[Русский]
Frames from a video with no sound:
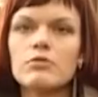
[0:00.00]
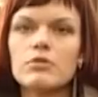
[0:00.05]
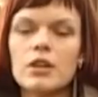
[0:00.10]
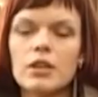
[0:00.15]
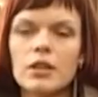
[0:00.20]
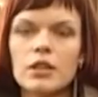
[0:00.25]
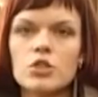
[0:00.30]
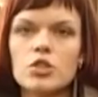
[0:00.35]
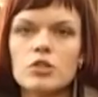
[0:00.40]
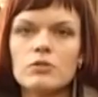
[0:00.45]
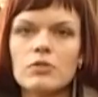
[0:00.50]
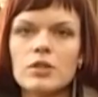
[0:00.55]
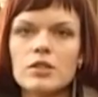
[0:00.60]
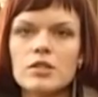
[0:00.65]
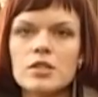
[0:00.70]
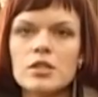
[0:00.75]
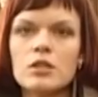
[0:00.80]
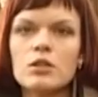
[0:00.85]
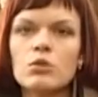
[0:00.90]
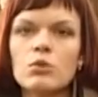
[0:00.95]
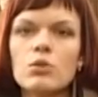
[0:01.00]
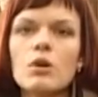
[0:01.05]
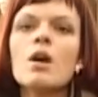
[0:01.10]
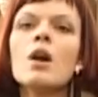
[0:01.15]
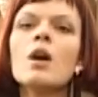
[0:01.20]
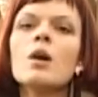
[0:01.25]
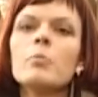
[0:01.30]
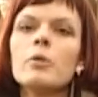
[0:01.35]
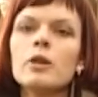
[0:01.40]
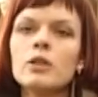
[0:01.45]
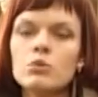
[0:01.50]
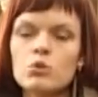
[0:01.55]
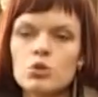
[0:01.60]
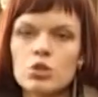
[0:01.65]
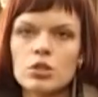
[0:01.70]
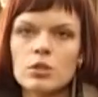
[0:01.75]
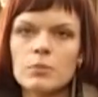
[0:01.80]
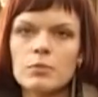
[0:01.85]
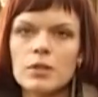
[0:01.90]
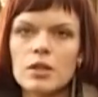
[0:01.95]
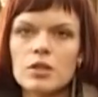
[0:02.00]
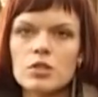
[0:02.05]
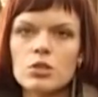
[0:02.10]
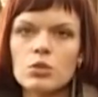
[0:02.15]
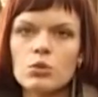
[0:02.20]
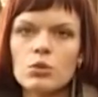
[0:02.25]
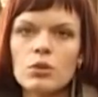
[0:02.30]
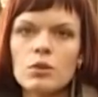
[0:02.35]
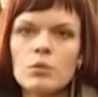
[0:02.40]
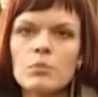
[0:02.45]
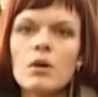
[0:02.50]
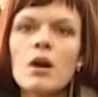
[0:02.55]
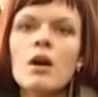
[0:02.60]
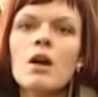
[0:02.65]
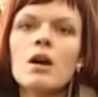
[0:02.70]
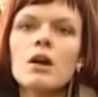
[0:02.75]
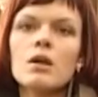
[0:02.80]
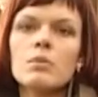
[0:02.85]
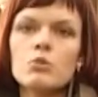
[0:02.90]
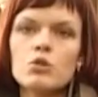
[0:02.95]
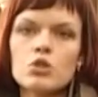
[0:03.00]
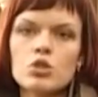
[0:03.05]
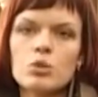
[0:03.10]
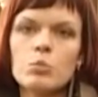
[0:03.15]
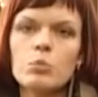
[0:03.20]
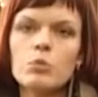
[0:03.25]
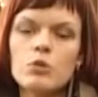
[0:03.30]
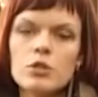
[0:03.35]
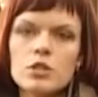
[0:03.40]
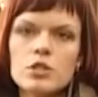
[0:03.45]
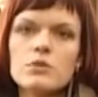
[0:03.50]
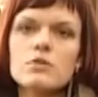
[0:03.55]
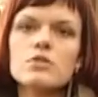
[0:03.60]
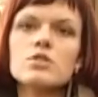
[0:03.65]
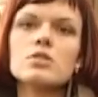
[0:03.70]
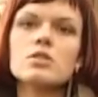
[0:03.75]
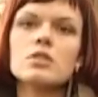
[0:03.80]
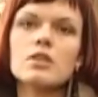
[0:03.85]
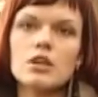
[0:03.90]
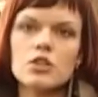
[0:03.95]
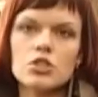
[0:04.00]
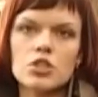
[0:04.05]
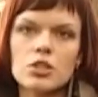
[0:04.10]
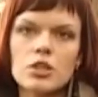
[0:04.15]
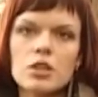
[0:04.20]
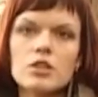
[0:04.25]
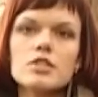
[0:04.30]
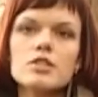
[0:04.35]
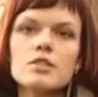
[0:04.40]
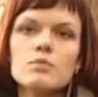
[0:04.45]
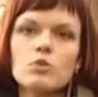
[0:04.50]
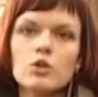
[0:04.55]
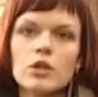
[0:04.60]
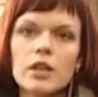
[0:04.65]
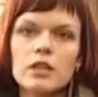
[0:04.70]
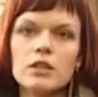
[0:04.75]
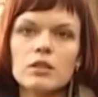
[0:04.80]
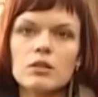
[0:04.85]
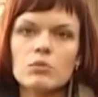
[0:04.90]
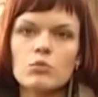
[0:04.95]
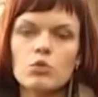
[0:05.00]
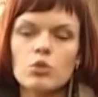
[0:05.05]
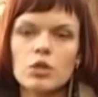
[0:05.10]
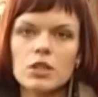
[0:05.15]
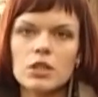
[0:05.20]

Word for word: в горячей воде, то полученным настоем Э, можно пользоваться так же, как стимулятором